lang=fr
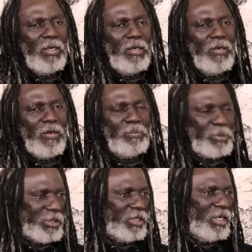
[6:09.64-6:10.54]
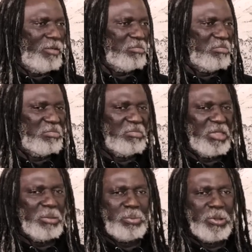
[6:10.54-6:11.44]
leur président.
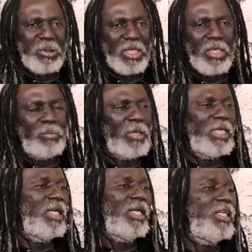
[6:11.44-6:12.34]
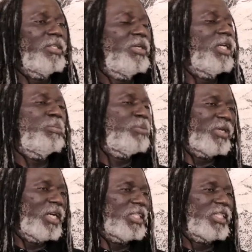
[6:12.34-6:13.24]
Et puis on n'allait pas être là. D'ailleurs, à
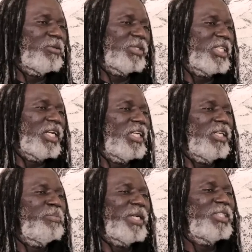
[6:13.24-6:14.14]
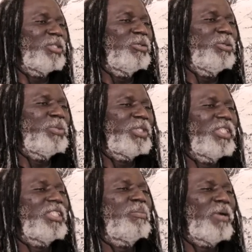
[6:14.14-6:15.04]
l'époque, Alassane Ouattara n'allait pas être élu
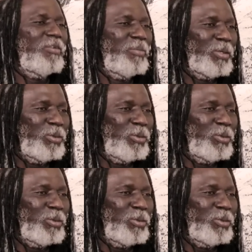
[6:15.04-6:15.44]
puisqu'il n'était pas vraiment